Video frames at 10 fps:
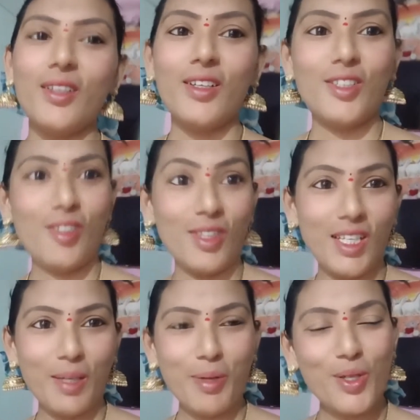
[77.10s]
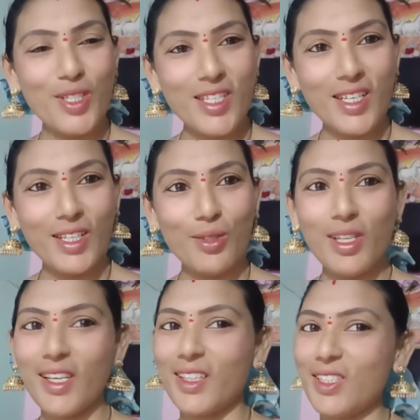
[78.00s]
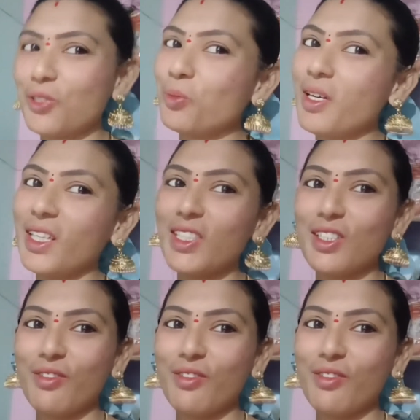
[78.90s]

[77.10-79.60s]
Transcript: సో అందరికీ మరొకసారి తొలి ఏకదశి శుభాకాంక్షలు